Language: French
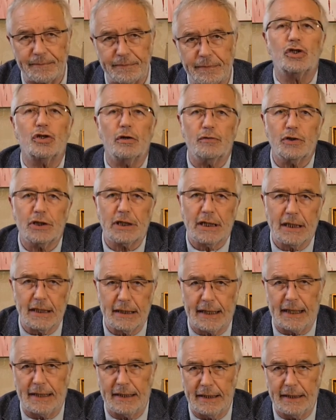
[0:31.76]
Je vous ai
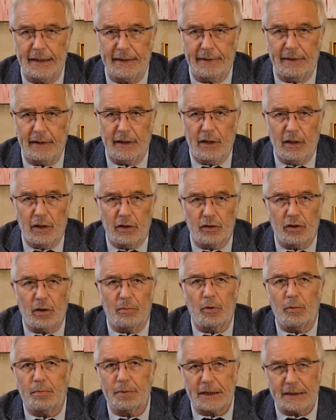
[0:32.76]
détaillé dans
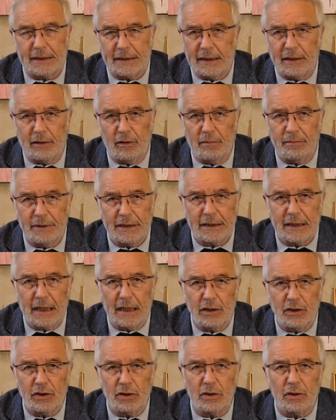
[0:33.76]
mon précédent
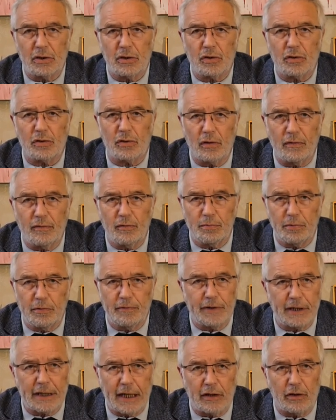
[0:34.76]
message, que vous
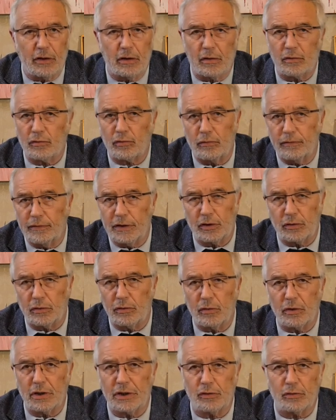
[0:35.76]
pouvez d'ailleurs trouver sur
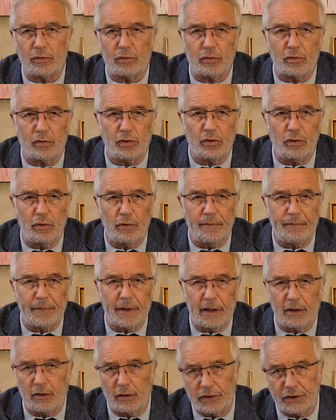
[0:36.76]
nos réseaux sociaux
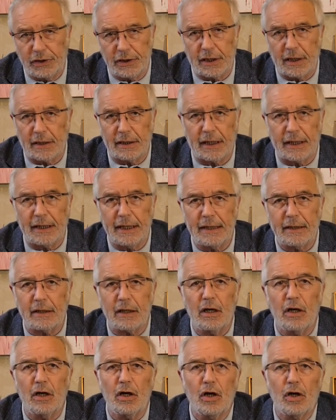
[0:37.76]
et notre site
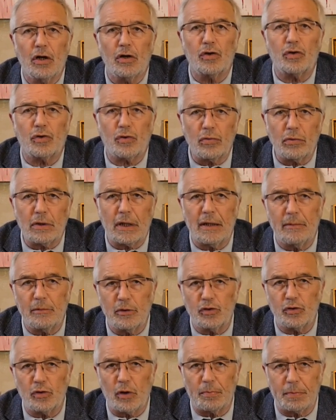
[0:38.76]
internet, toutes les
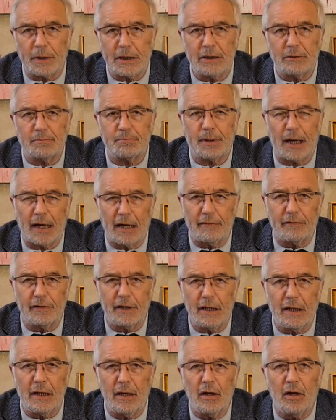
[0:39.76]
mesures prises par la
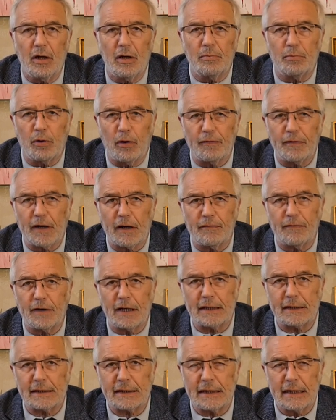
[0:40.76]
ville pour faire
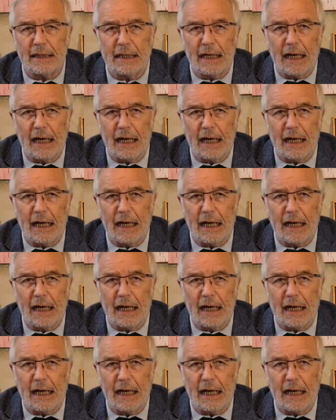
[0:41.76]
face